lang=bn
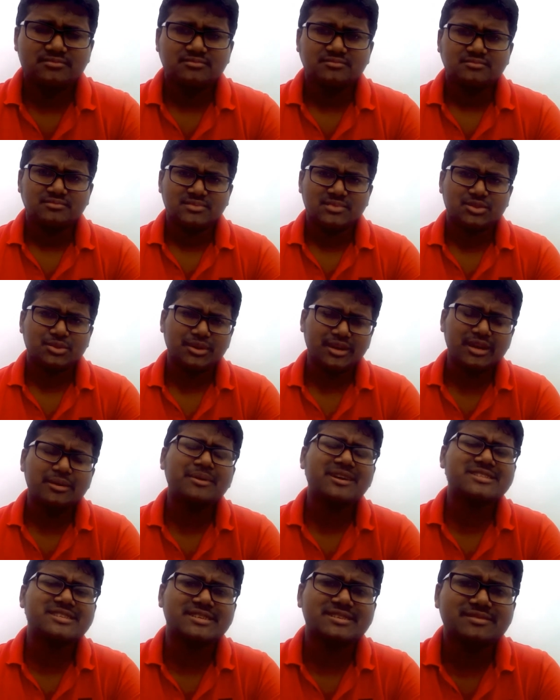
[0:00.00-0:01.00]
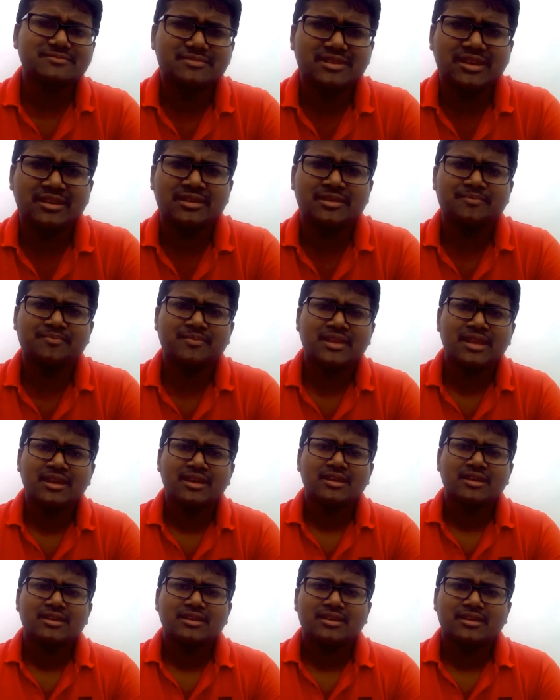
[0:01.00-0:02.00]
তো এর মাঝে
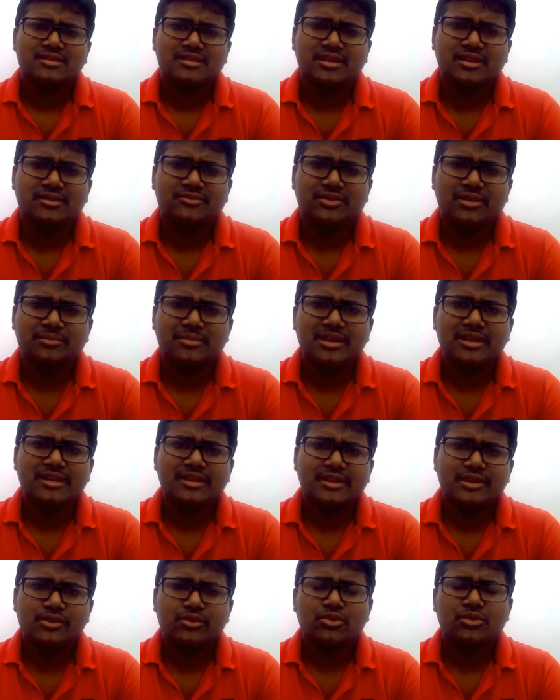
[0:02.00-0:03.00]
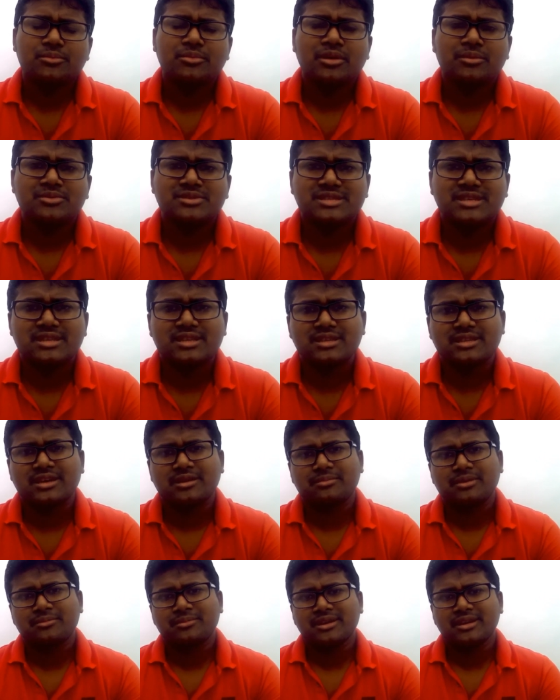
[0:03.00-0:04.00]
তার ফ্যামিলির এরকম অবস্থাতে তার
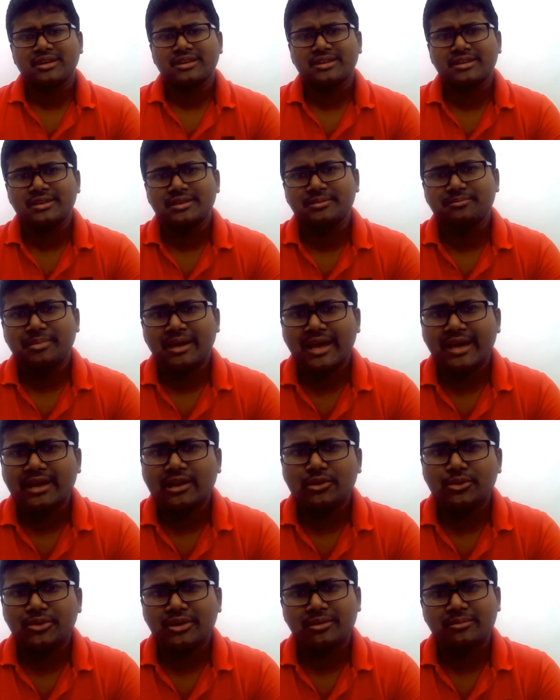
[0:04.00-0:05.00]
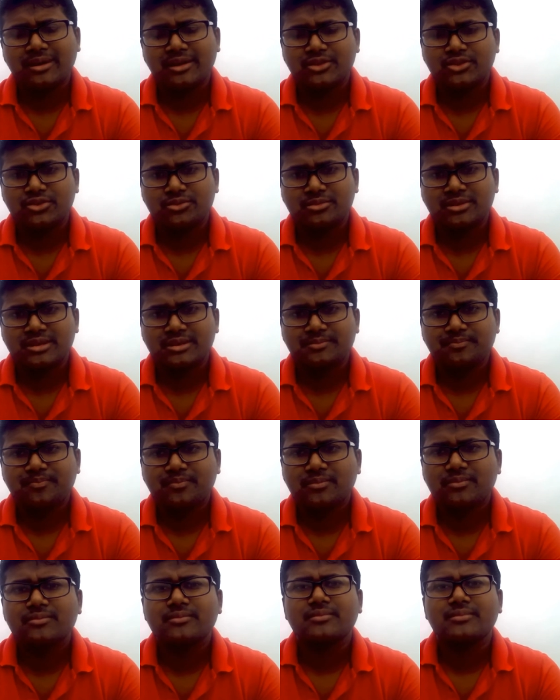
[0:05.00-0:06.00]
বাবা একটি ব্যাংক লোনের মাধ্যমে
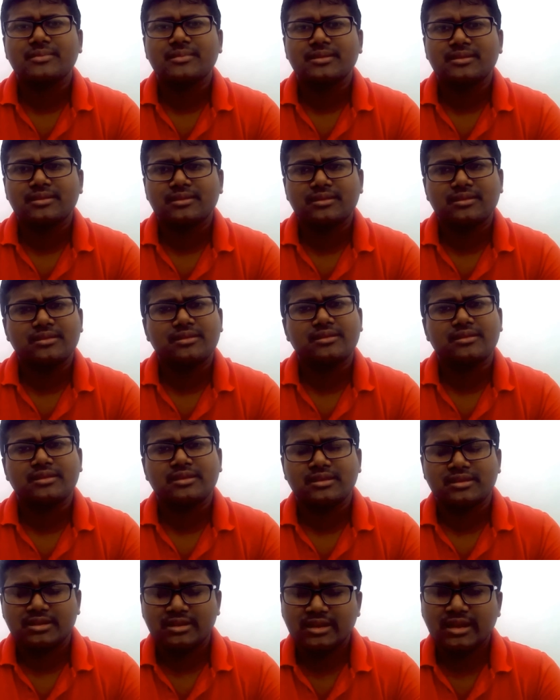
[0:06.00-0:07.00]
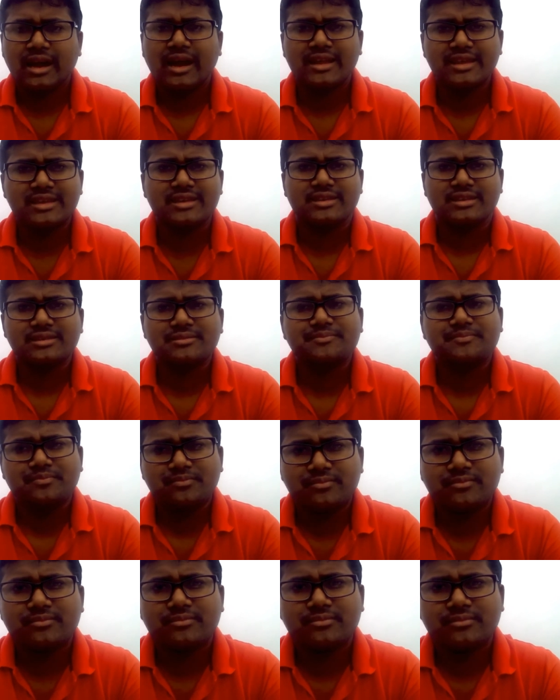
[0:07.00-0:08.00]
একটি গাড়ি কেনে
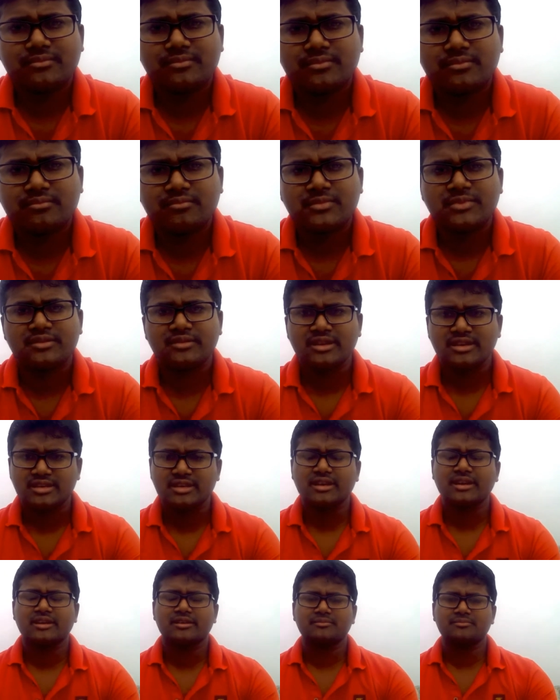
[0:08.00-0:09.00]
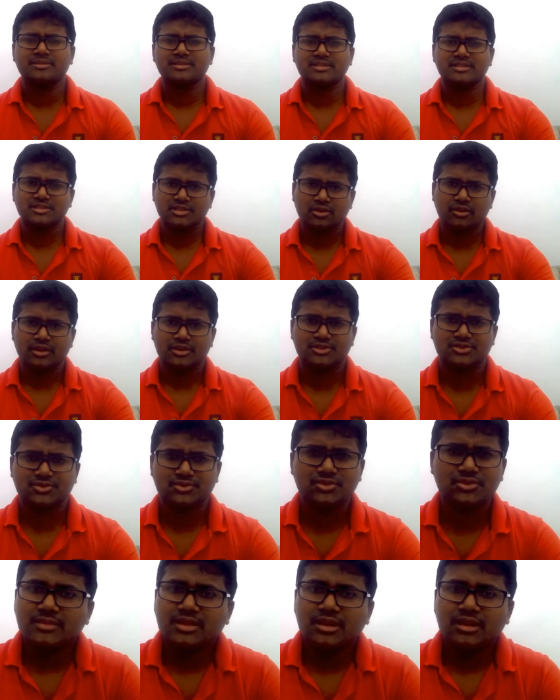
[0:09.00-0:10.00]
রেন্টে কারের বিজনেস করার জন্য
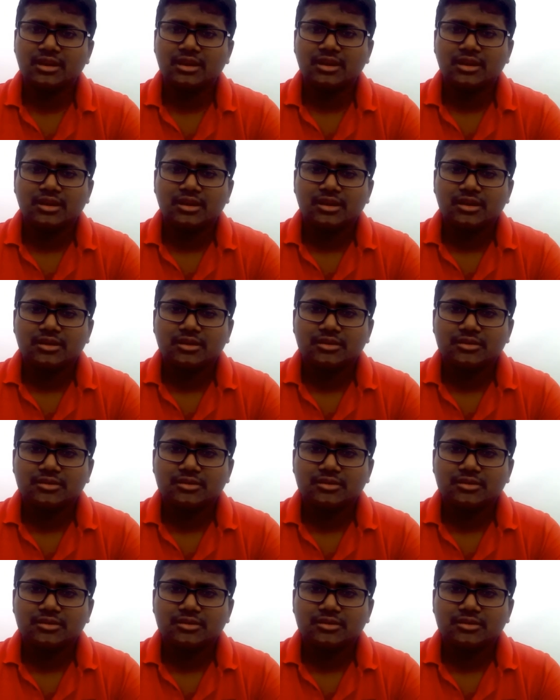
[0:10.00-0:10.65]
তো